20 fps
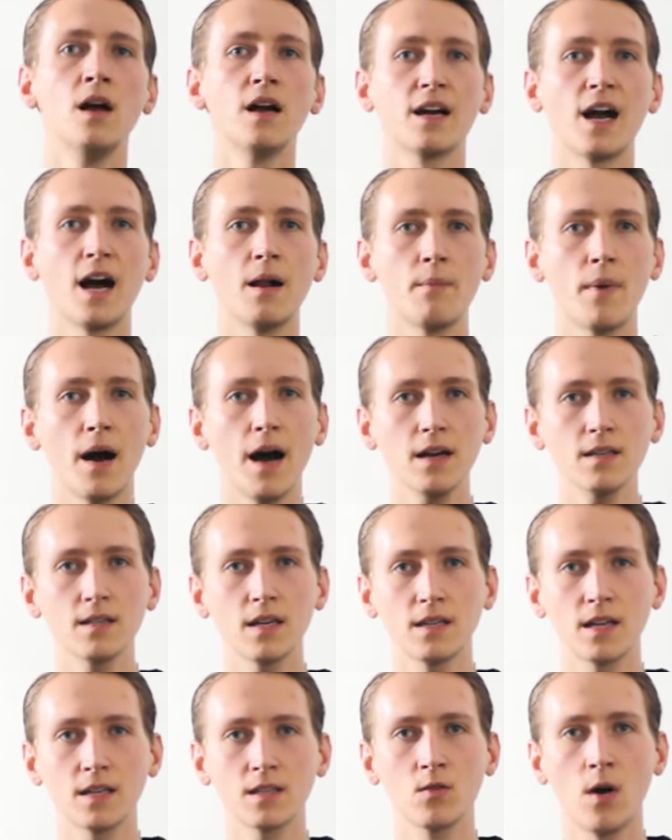Karl Marx
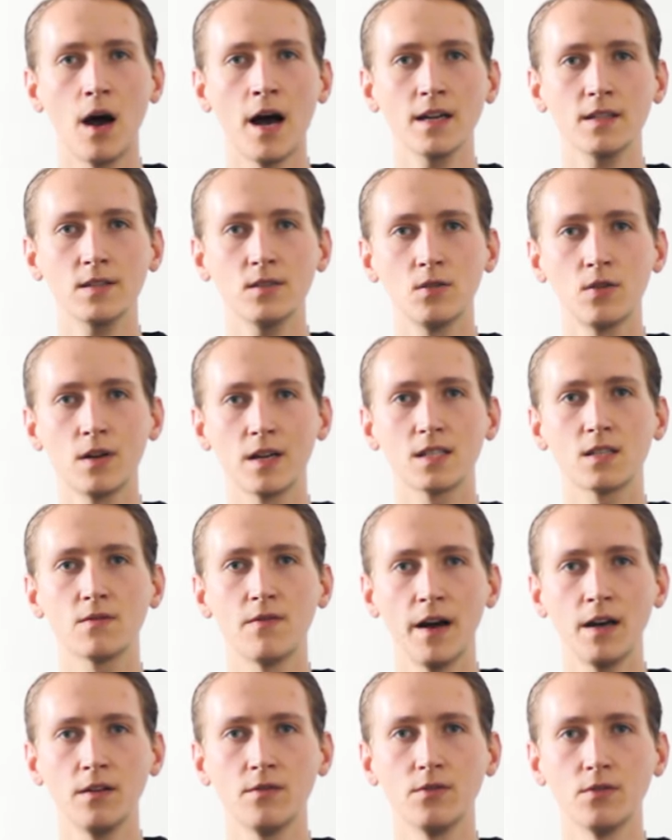hat dazu
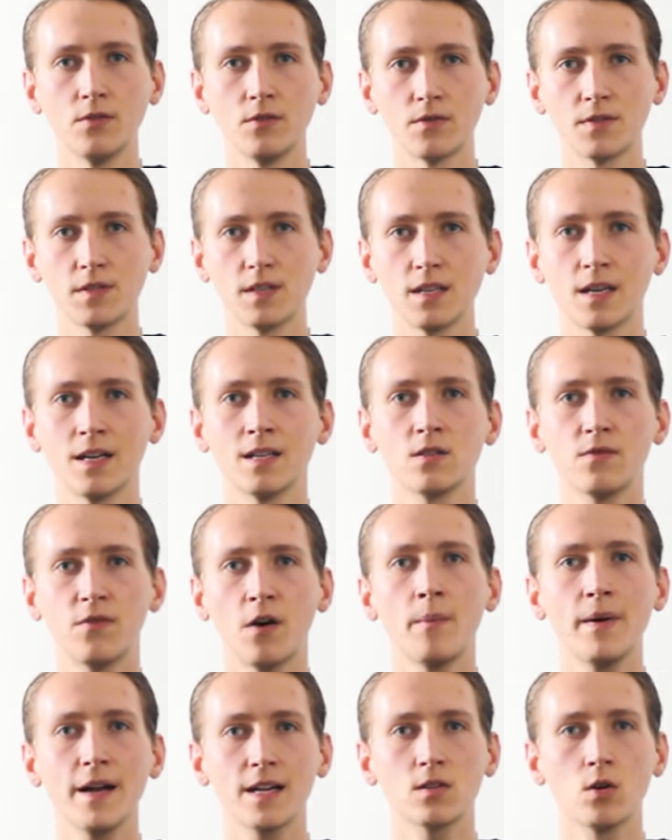1852, also
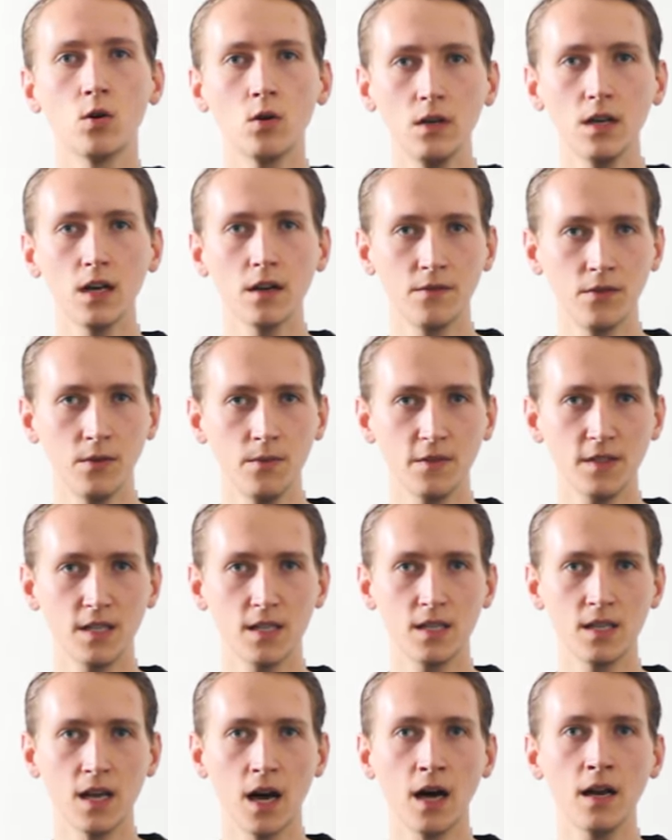vor mehr als
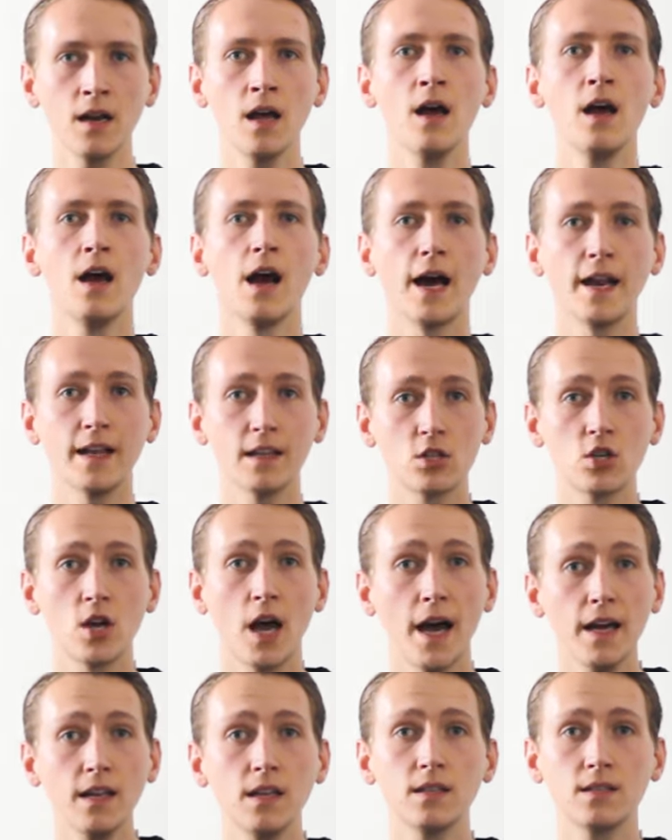150 Jahren, einen
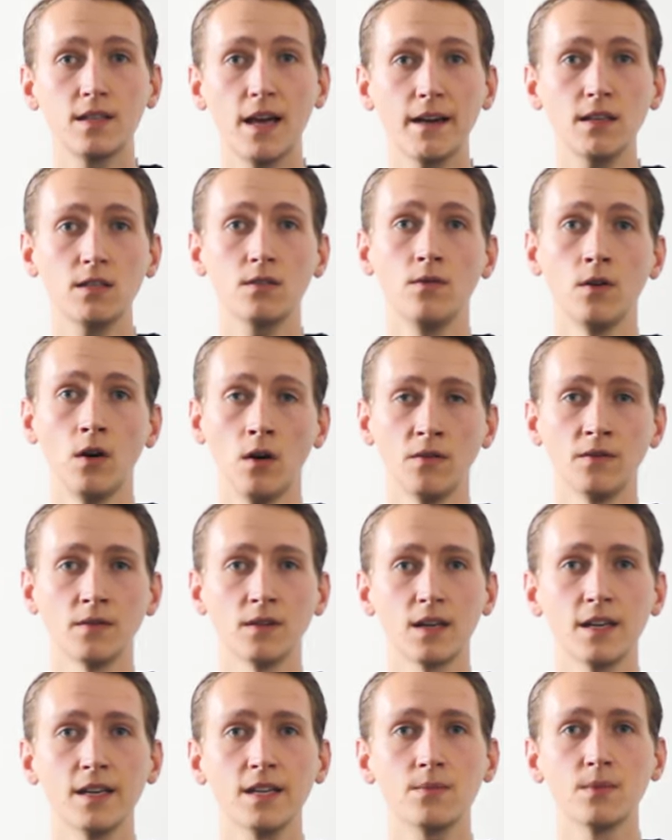entscheidenden Text
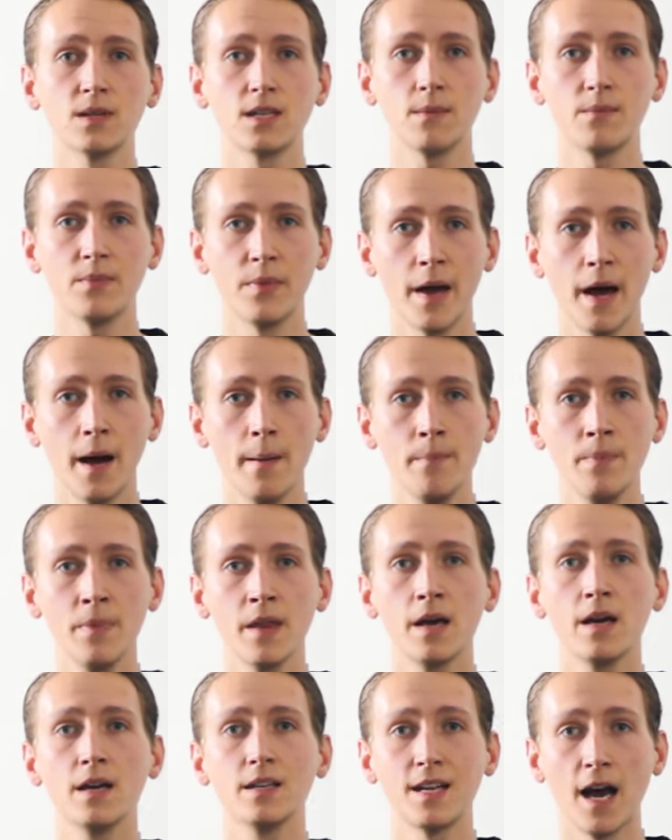veröffentlicht mit dem Namen
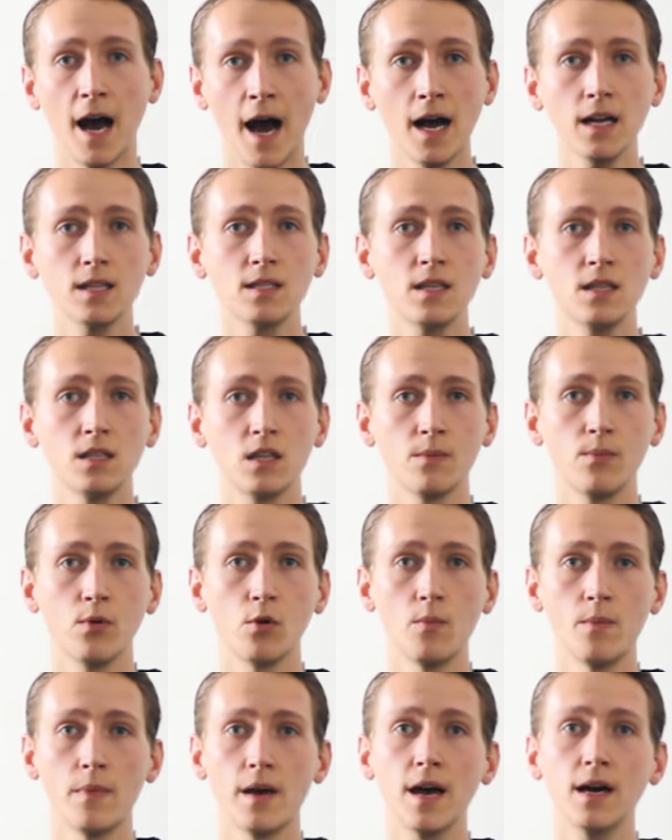Der 18.
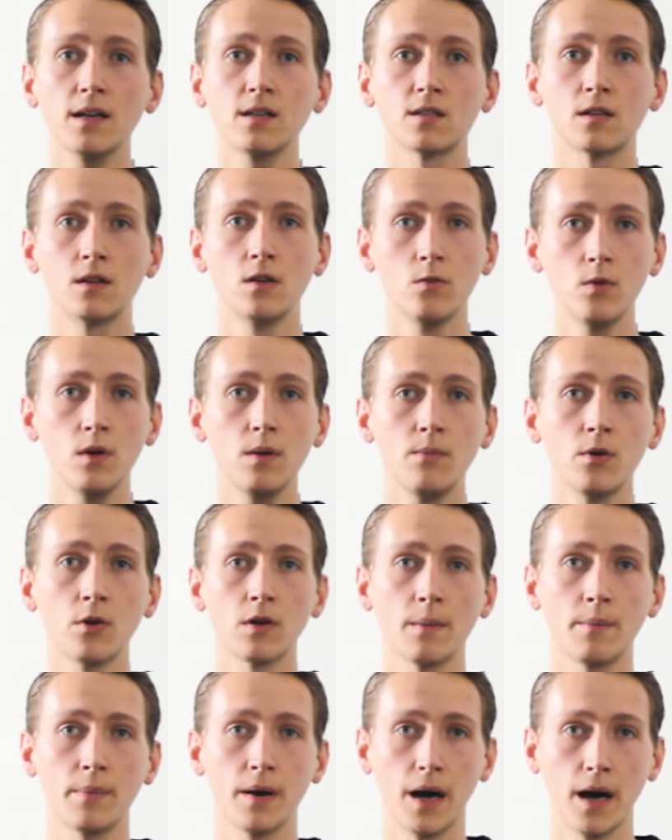Brumaire des Louis
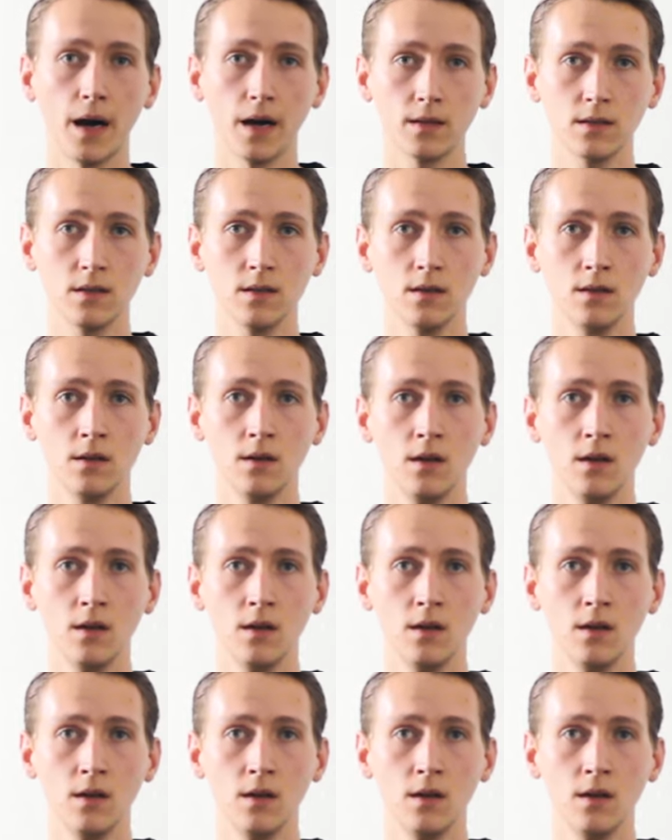Bonaparte.